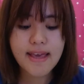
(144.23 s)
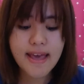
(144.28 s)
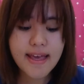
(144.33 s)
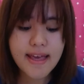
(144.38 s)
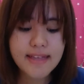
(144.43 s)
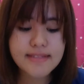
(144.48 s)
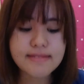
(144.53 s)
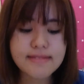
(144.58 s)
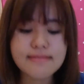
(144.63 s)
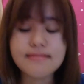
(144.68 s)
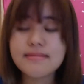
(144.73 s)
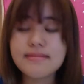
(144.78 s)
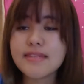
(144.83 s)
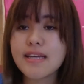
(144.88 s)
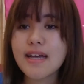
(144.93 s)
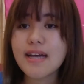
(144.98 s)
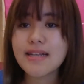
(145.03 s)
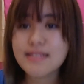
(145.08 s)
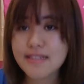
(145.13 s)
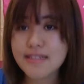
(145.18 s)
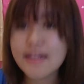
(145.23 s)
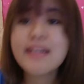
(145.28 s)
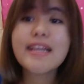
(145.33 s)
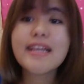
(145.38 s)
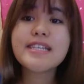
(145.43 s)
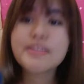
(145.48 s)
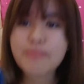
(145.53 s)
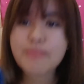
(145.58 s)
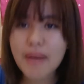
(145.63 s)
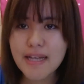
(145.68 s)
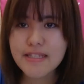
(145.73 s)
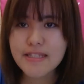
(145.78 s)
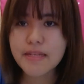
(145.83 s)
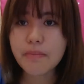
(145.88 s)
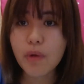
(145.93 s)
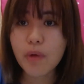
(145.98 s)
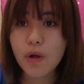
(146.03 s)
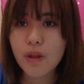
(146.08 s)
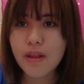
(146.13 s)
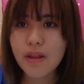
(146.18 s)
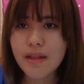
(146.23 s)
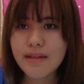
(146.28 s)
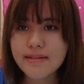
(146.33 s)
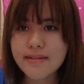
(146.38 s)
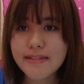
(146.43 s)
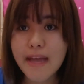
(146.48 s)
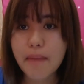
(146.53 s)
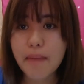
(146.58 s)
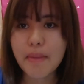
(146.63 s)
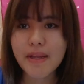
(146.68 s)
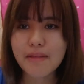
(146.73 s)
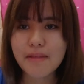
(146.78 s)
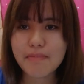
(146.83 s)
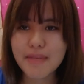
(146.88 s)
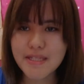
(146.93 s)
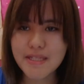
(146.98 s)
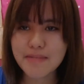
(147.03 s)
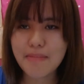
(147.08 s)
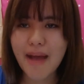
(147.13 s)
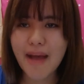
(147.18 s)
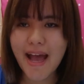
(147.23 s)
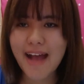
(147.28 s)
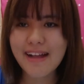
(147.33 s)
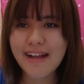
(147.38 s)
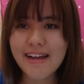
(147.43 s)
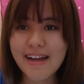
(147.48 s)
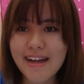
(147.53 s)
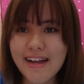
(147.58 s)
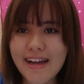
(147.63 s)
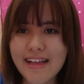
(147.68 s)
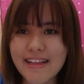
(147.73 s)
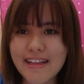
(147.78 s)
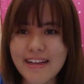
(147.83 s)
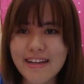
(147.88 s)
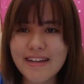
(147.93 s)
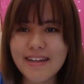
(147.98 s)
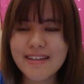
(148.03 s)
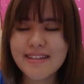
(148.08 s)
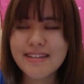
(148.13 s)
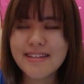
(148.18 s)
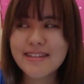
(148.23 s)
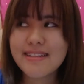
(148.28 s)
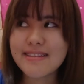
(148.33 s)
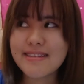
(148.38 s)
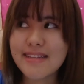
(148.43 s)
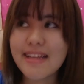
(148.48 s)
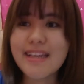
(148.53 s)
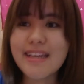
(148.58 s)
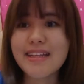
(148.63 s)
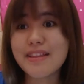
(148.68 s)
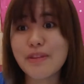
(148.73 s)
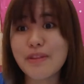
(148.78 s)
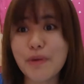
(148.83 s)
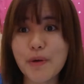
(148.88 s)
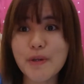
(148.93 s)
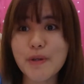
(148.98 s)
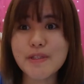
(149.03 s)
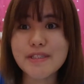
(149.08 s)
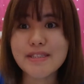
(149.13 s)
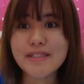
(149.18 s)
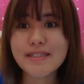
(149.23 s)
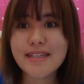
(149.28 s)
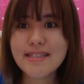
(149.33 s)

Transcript: And as early as possible, dapat mas maaga ka na nandoon.